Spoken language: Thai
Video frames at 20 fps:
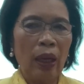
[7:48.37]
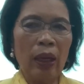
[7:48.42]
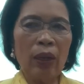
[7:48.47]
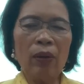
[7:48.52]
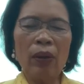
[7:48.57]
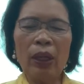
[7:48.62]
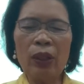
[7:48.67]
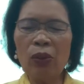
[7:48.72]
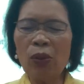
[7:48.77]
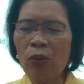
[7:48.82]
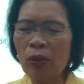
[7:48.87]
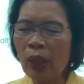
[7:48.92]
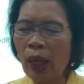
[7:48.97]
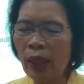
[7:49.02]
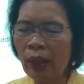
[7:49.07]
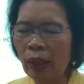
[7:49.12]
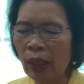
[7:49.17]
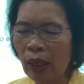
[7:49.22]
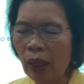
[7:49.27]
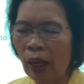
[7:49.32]
ขอให้ทุกท่า
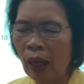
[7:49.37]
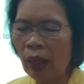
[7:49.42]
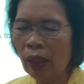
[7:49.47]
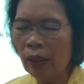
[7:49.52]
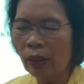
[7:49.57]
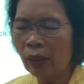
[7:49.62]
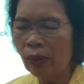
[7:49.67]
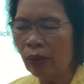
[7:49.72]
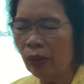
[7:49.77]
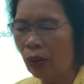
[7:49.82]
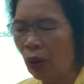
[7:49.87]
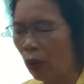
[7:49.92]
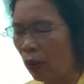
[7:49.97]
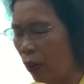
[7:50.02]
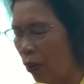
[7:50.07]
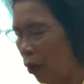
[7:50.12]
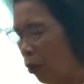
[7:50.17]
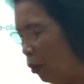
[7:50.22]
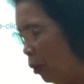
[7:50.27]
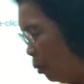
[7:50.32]
นนะคะหย่อน
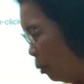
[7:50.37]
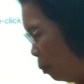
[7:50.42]
ก้นล